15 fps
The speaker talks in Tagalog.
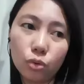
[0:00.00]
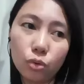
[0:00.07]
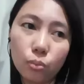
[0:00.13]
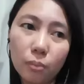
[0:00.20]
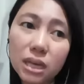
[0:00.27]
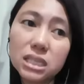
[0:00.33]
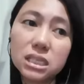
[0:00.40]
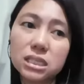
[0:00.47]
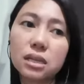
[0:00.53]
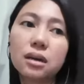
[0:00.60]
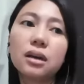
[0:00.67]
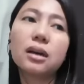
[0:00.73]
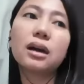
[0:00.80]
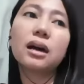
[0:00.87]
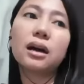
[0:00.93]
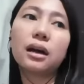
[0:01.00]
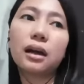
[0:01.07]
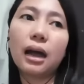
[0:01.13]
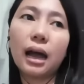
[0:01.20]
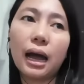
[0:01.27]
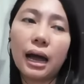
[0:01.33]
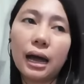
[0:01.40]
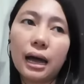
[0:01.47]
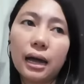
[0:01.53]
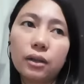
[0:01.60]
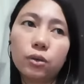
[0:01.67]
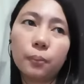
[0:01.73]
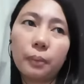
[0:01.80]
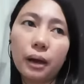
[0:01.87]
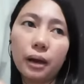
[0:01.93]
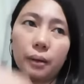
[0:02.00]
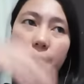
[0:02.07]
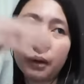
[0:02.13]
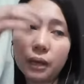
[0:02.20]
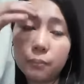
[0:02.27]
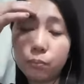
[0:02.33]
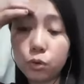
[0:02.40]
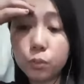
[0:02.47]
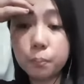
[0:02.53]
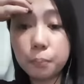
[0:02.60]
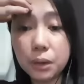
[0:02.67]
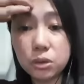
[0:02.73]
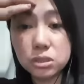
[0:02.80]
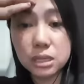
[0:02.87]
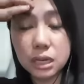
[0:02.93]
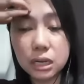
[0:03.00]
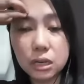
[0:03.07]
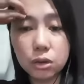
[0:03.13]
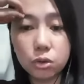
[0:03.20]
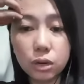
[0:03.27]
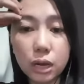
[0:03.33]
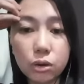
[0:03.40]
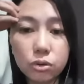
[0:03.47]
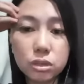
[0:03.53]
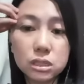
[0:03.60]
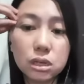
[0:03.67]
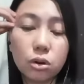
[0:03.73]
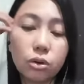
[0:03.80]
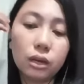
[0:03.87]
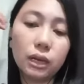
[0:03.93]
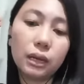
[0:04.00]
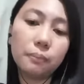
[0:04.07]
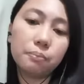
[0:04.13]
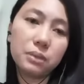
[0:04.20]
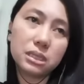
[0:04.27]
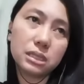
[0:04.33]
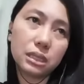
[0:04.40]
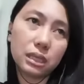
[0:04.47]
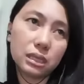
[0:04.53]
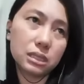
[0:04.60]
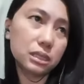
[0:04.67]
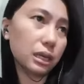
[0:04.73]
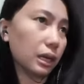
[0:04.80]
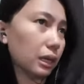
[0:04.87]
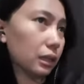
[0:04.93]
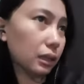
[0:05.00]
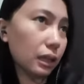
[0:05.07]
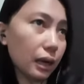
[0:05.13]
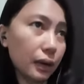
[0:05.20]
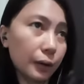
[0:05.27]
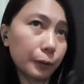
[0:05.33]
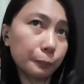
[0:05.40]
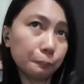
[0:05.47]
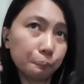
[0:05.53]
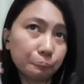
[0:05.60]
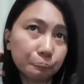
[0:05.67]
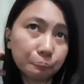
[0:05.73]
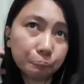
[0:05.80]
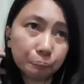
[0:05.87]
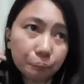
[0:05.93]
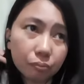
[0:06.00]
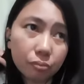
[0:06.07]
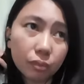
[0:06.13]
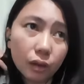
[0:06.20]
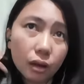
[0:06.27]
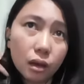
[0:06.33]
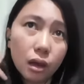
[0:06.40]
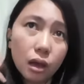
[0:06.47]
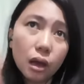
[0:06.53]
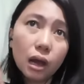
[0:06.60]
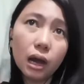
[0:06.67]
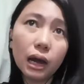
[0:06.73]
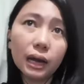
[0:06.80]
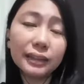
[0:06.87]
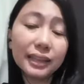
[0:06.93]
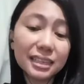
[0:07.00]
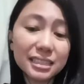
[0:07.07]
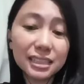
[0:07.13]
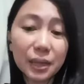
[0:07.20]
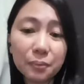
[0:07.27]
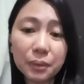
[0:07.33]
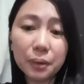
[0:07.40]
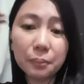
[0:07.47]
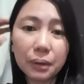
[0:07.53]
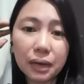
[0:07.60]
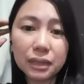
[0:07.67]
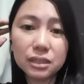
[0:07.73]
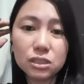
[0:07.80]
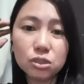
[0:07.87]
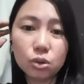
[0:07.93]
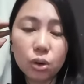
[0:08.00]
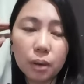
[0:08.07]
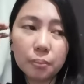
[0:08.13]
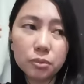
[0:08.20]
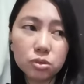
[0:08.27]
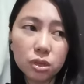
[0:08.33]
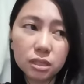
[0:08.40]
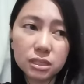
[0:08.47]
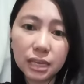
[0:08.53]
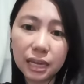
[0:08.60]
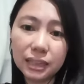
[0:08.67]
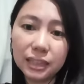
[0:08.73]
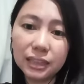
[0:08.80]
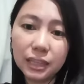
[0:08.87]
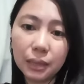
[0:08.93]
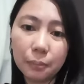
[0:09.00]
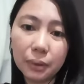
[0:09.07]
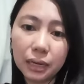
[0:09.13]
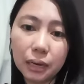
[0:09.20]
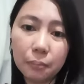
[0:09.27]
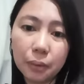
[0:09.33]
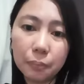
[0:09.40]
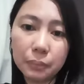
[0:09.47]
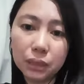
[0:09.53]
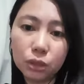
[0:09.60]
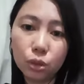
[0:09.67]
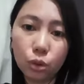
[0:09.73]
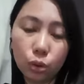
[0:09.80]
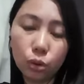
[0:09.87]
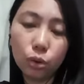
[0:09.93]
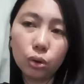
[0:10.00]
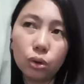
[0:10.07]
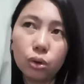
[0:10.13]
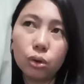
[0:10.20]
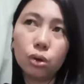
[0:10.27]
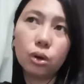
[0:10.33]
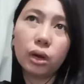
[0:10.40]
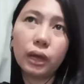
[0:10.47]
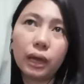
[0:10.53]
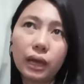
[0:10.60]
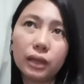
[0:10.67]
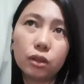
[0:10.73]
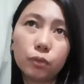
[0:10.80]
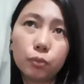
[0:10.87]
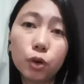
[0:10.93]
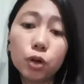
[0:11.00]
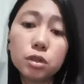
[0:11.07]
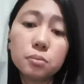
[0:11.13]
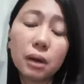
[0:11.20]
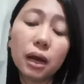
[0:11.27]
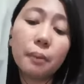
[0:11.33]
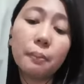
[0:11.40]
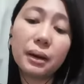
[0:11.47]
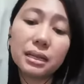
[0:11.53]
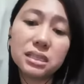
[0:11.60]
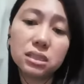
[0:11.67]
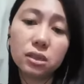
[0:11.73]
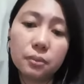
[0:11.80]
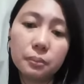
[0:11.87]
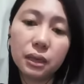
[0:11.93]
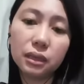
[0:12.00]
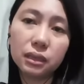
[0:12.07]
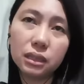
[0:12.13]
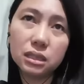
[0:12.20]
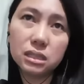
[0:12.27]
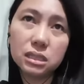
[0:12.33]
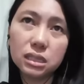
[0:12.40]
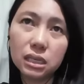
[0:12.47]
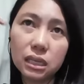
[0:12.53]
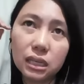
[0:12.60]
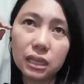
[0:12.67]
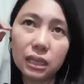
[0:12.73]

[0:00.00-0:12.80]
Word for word: ko mas uh, ano pa uh, ma-improve pa yung sarili ko lalo na sa online business and um, uh, next time naman so I'm so excited naman na ma-meet ko and of course maka-mastermind din si